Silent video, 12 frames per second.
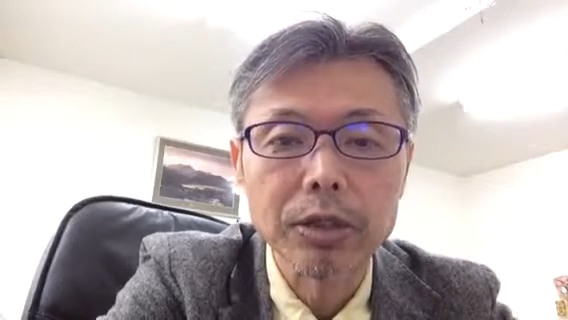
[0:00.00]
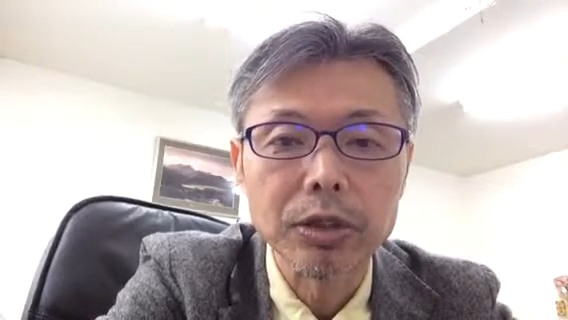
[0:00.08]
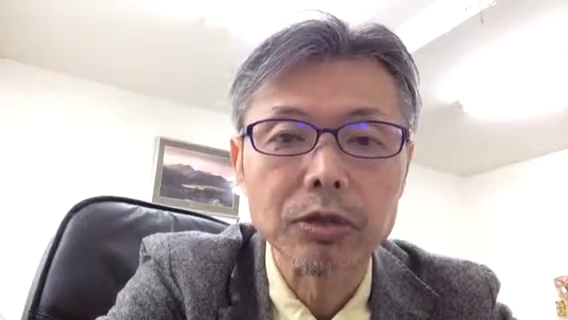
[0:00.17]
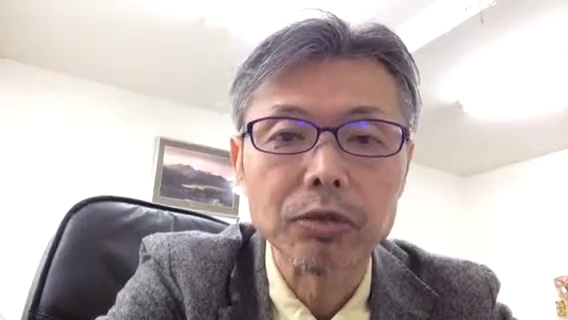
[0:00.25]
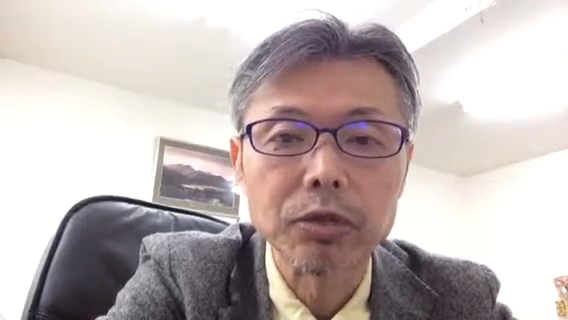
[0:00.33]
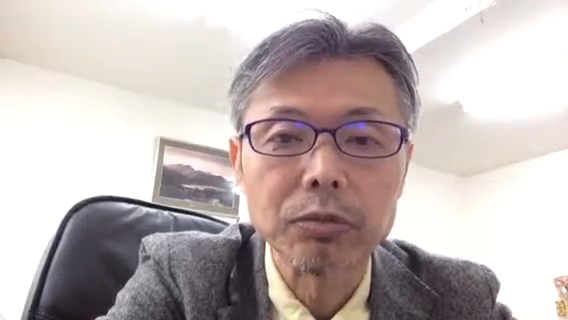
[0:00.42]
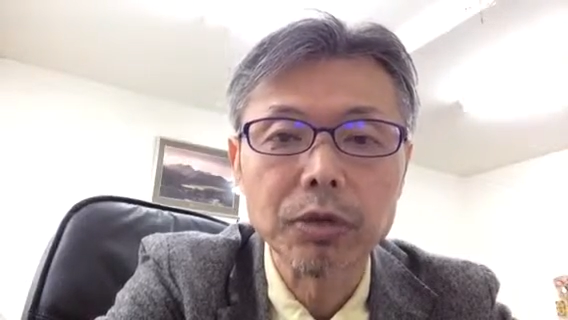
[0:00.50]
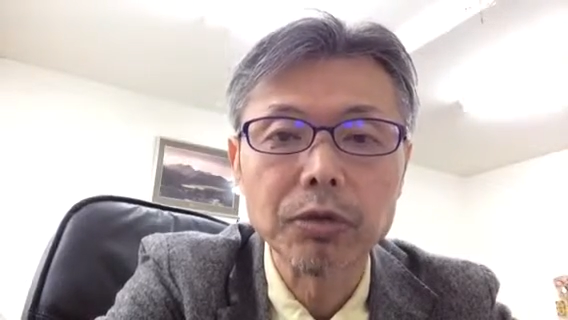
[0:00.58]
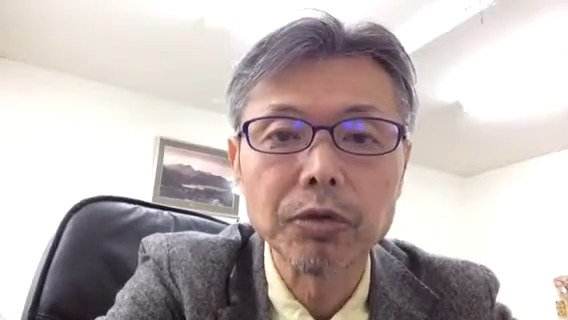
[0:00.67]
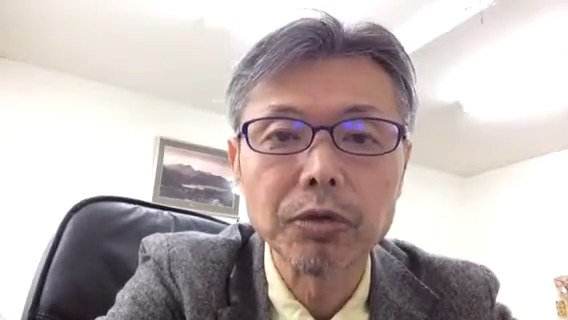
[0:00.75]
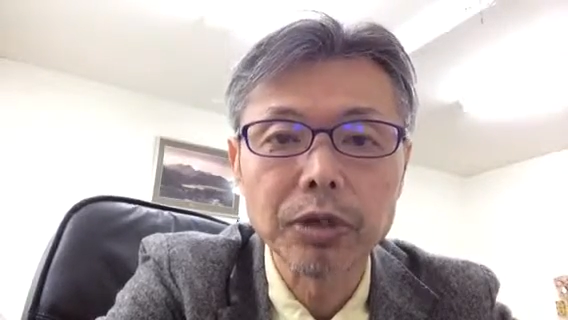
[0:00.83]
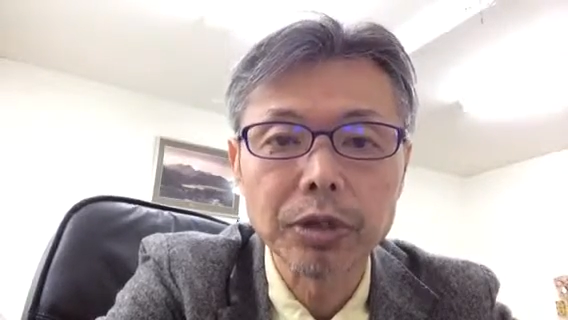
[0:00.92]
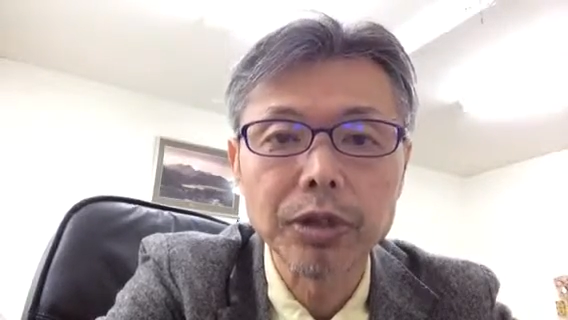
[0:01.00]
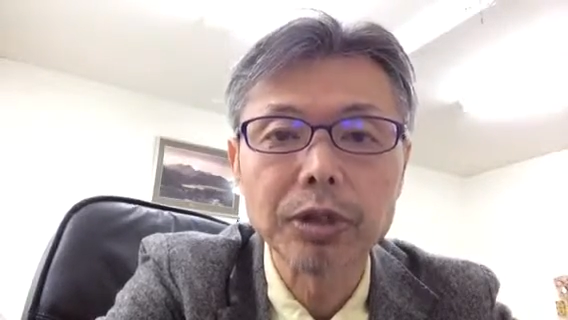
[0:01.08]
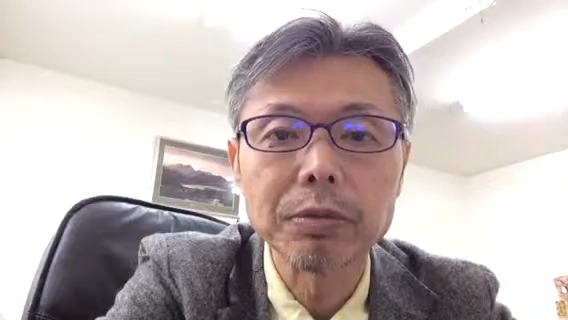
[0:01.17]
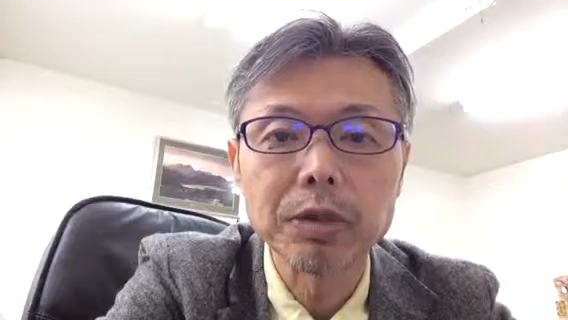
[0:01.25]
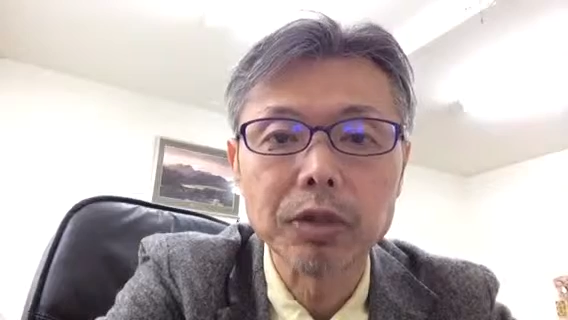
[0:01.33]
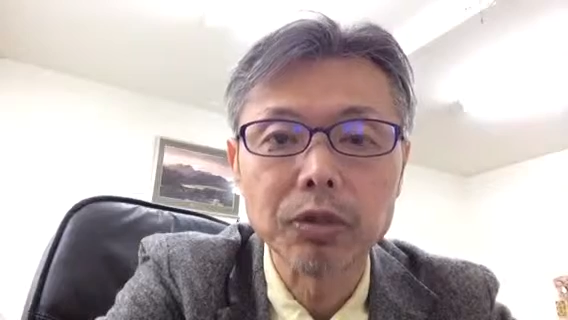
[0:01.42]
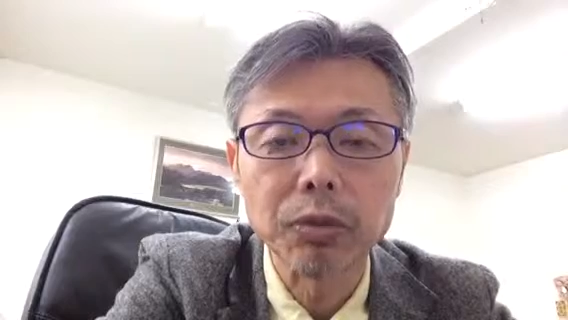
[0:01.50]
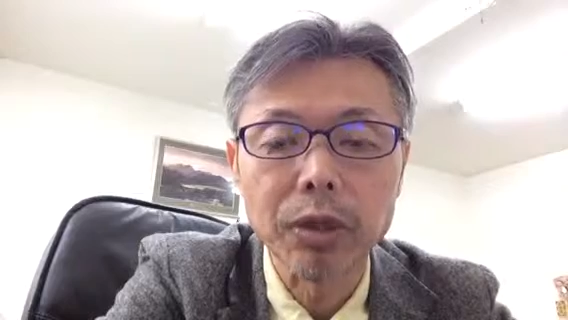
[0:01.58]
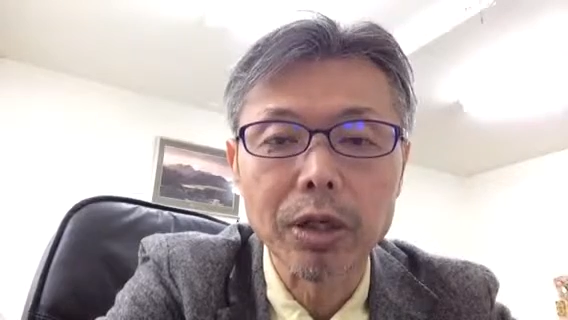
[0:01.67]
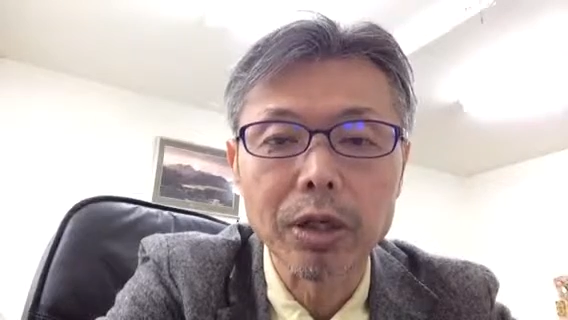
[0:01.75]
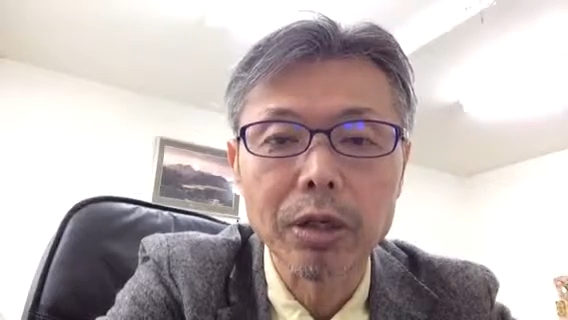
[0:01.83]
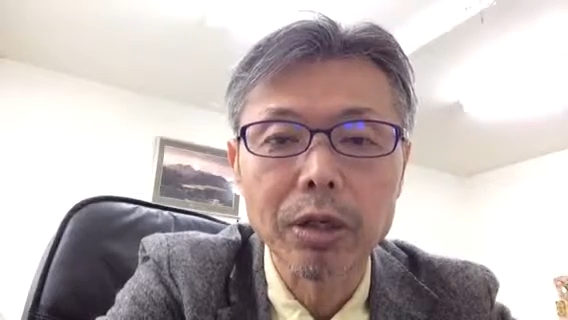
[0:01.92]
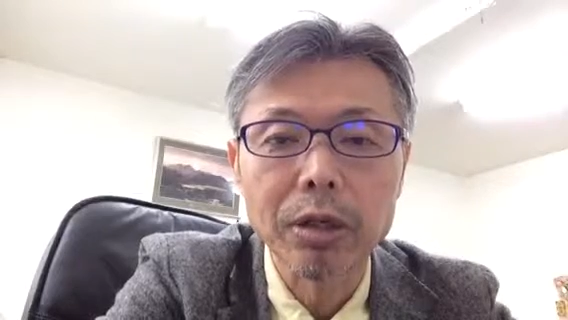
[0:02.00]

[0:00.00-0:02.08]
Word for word: ちゃんとスマホ用になってますでしょうか。